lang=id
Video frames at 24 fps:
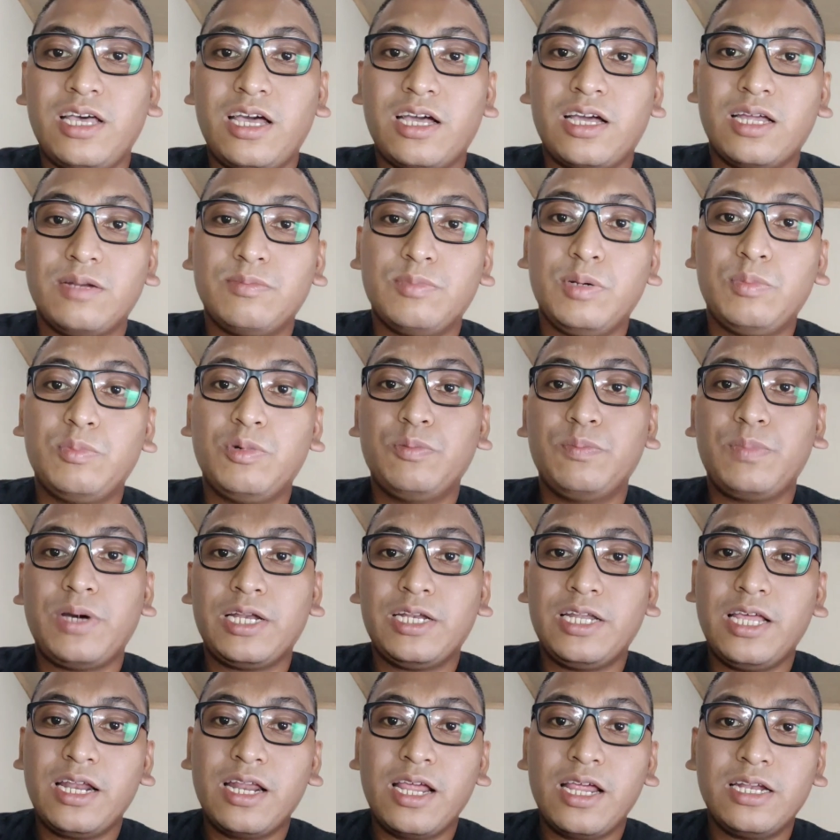kita akan
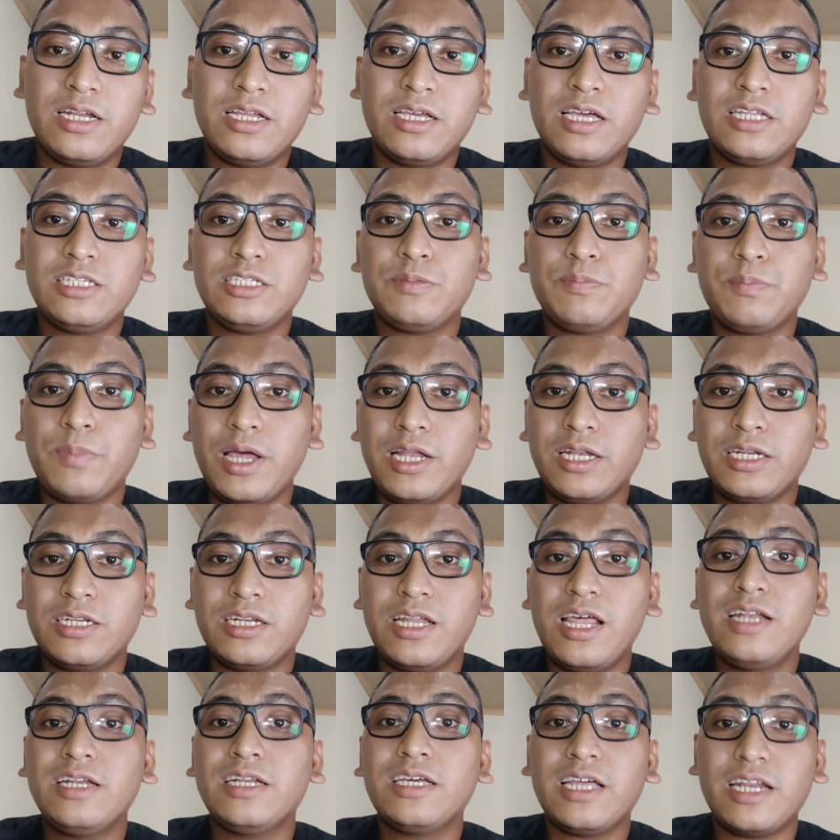memompa darah dengan cepat
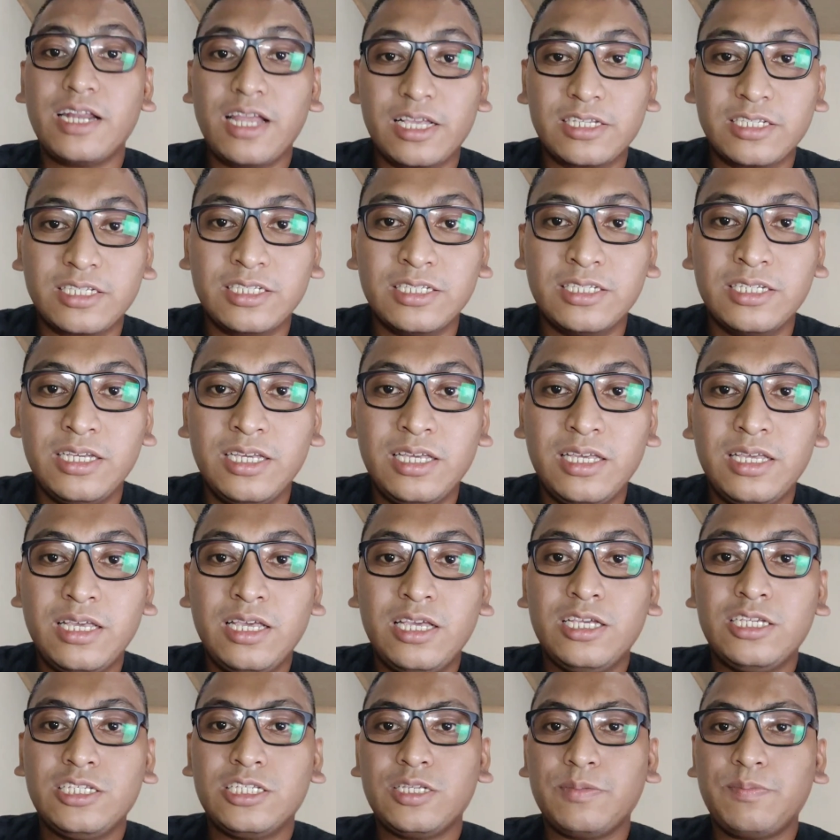dan keras
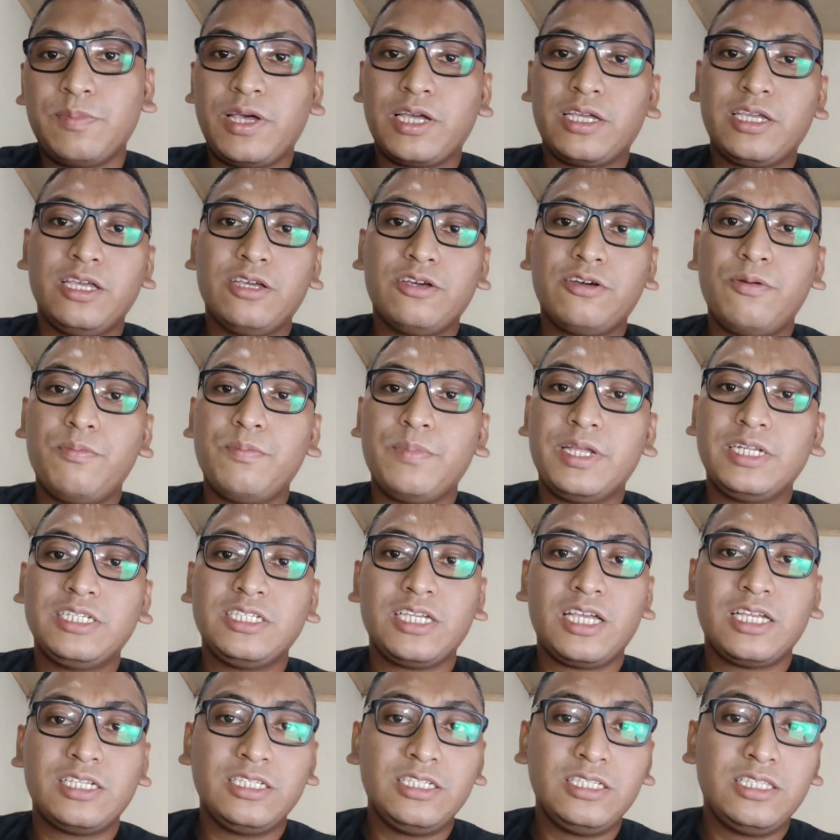sebagai
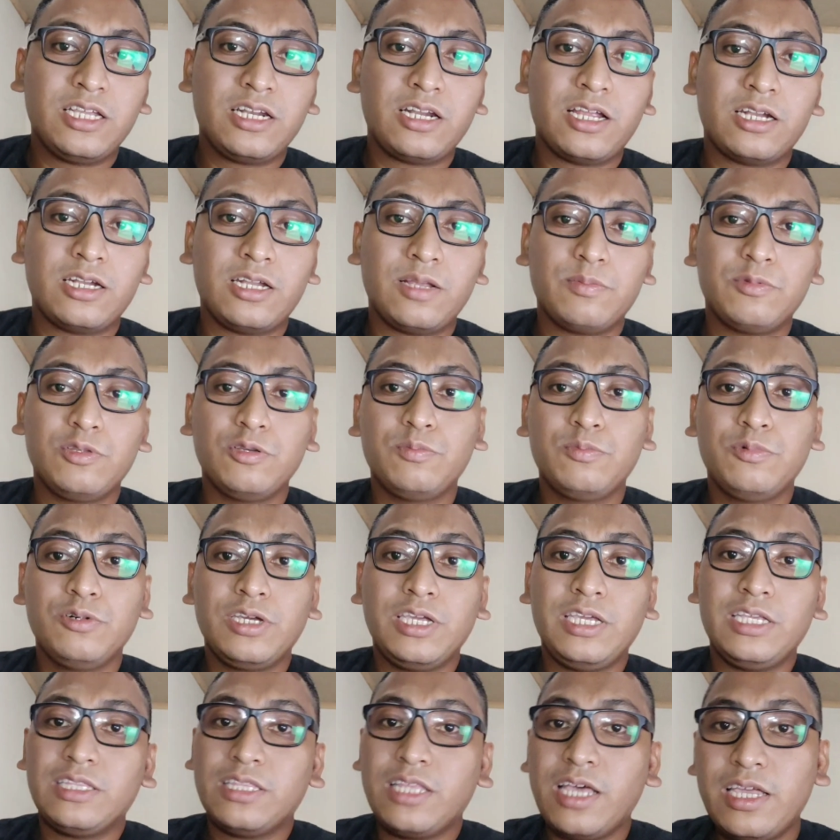kompensasi terhadap tubuh
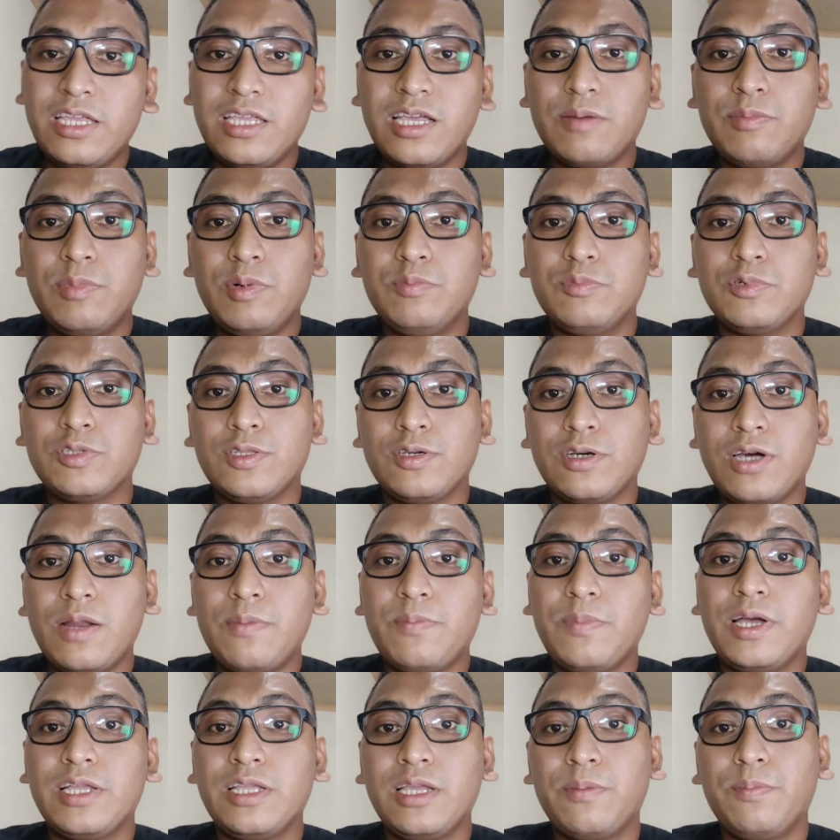kita yang
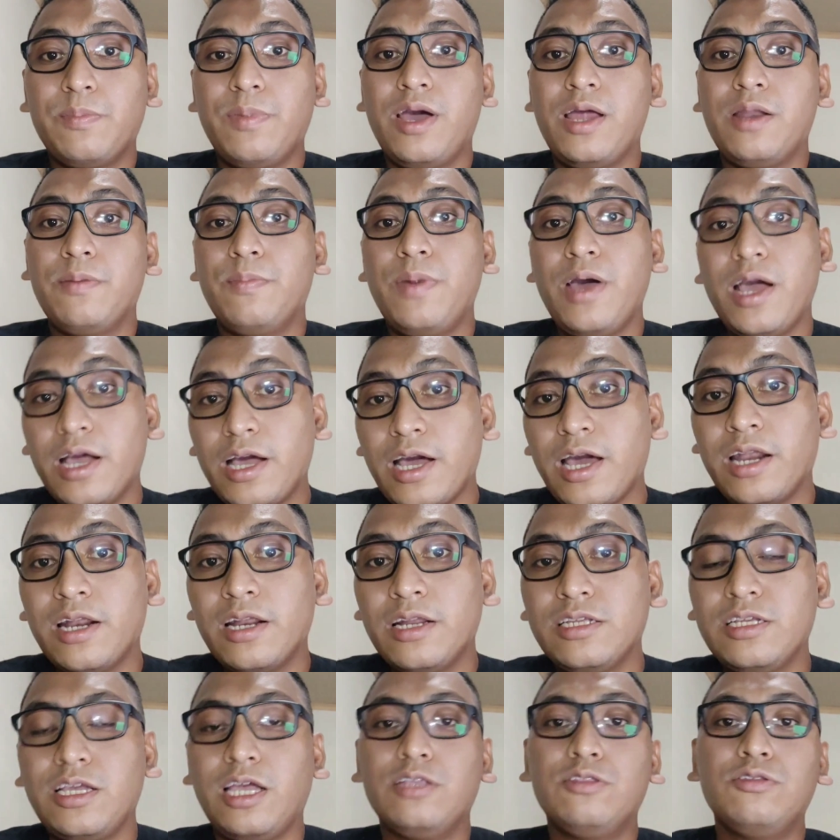membutuhkan banyak bahan bakar
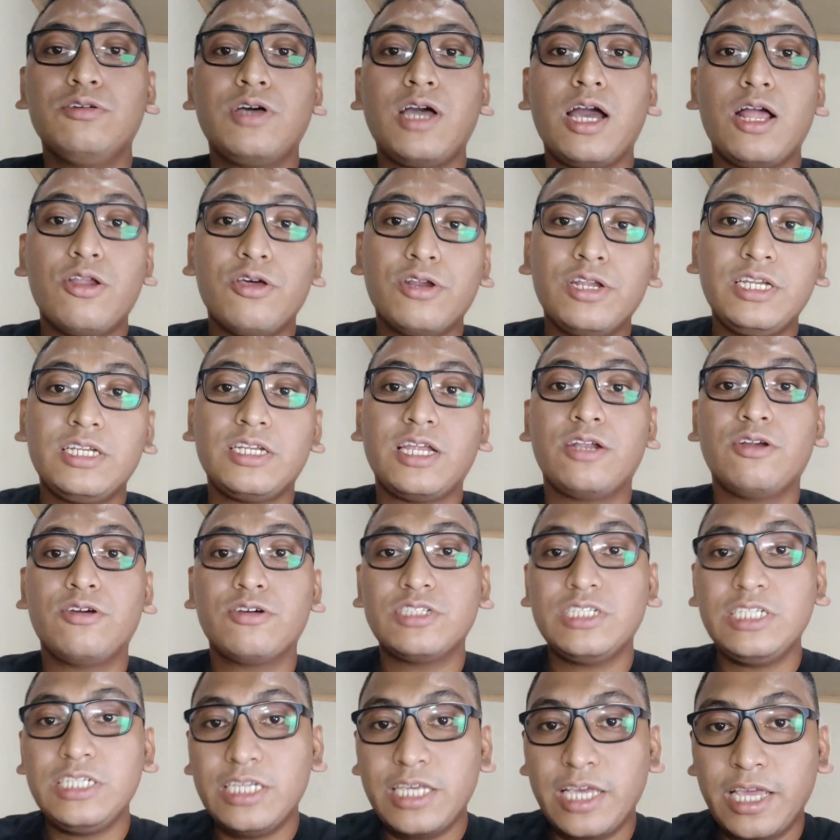yaitu kalori dan
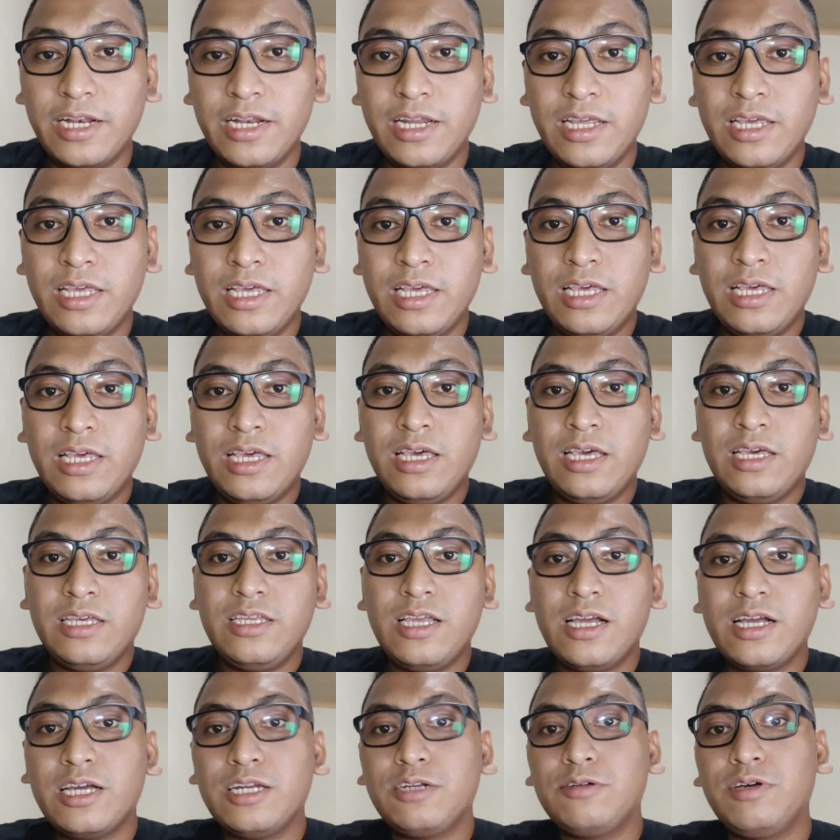oksigen
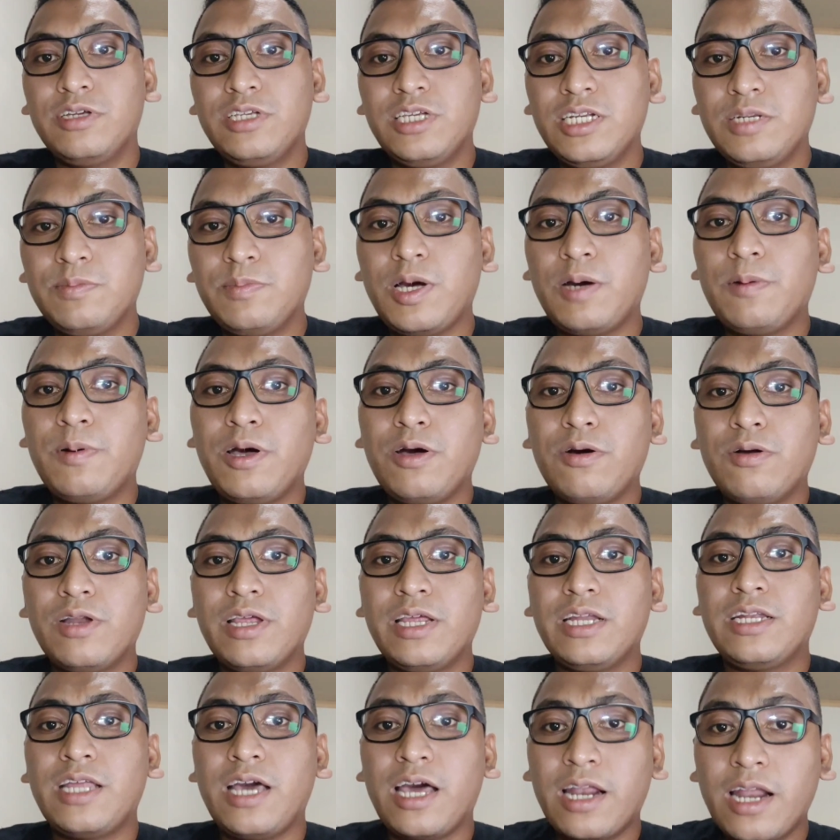yang keduanya dibawa
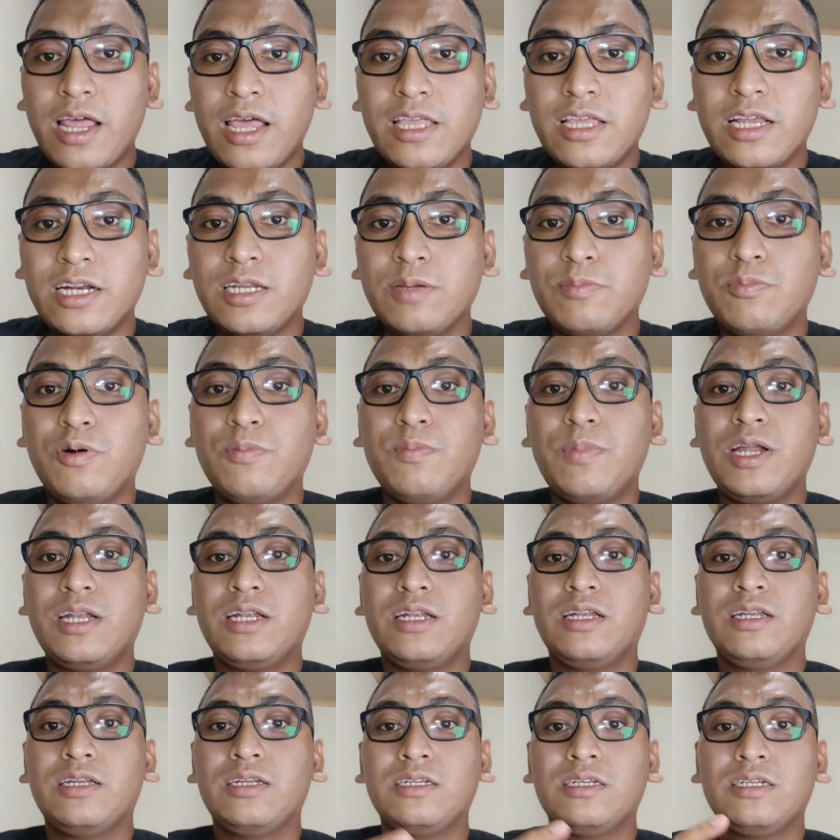oleh darah yang
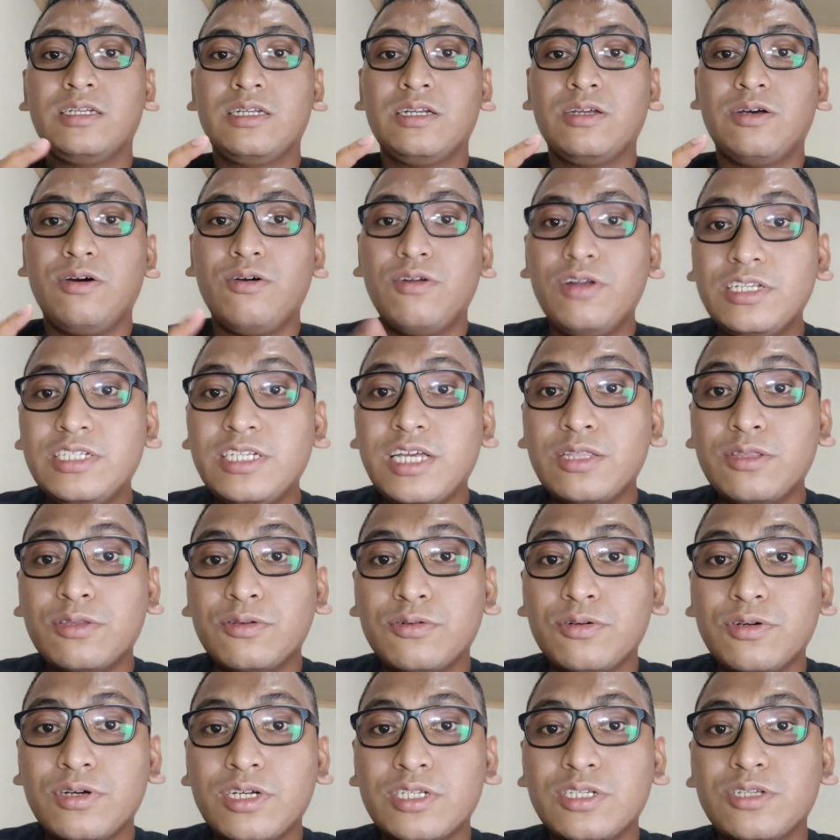dipompa oleh
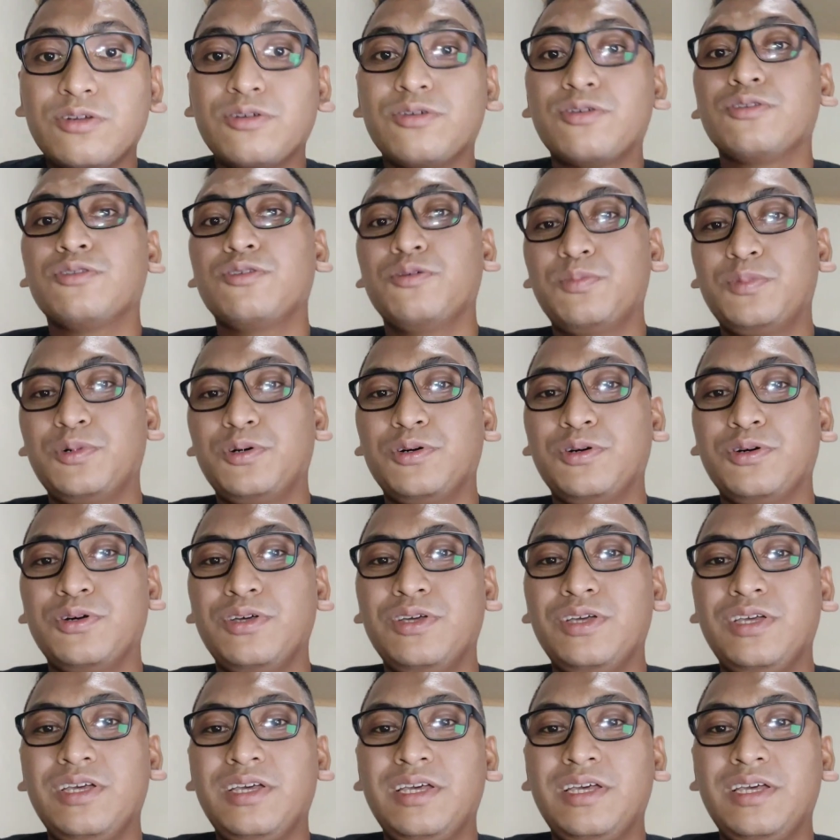jantung ke seluruh tubuh.